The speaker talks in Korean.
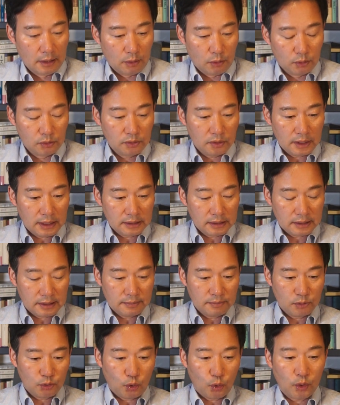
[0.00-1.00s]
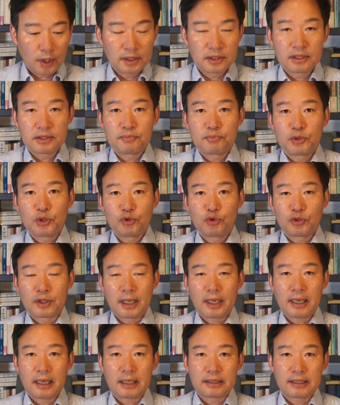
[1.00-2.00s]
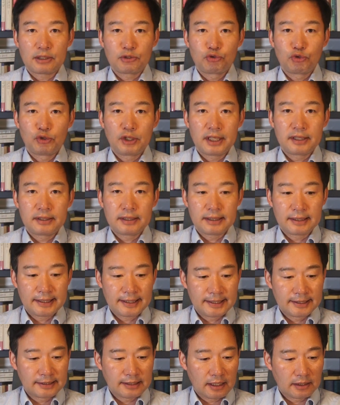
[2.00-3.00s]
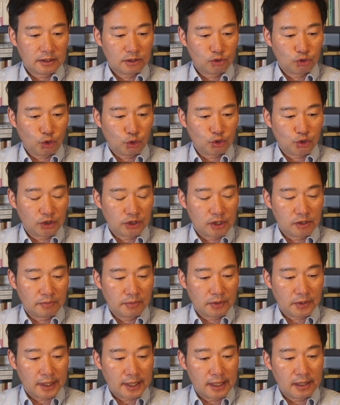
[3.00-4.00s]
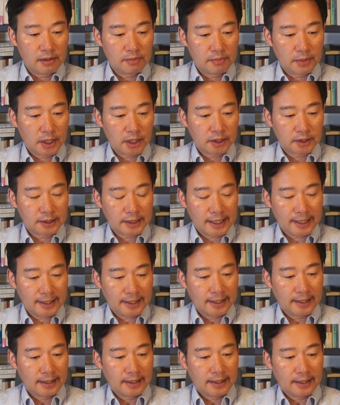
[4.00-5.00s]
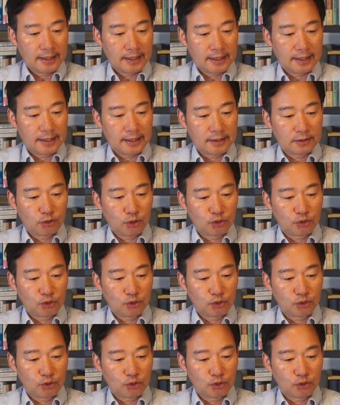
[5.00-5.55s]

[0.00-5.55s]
오늘 아침 조간신문 중에 가장 눈에 띄는 기사는 조선일보 일면에 에,